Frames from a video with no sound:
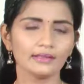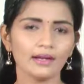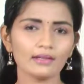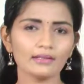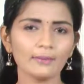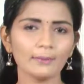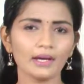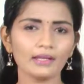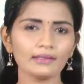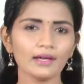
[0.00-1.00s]
நாட்டின்
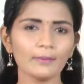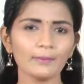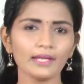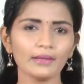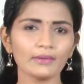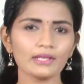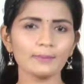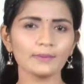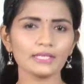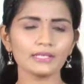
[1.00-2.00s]
பாதுகாப்பினை
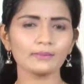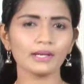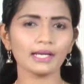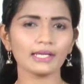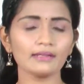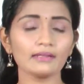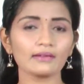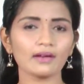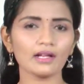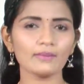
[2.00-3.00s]
உறுதிப்படுத்தும் வகையில்
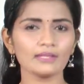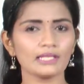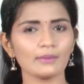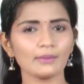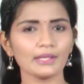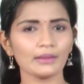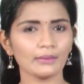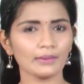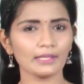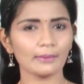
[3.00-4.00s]
ராணுவ தளபதி
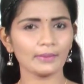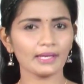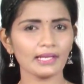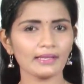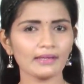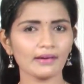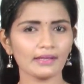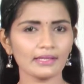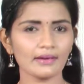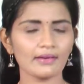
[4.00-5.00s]
கோரிய மேலதிக
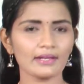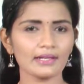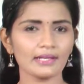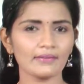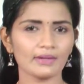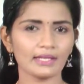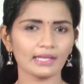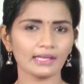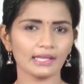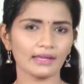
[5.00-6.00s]
அதிகாரங்களை
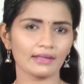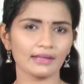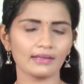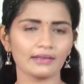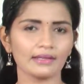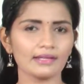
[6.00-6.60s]
வழங்க தயார் என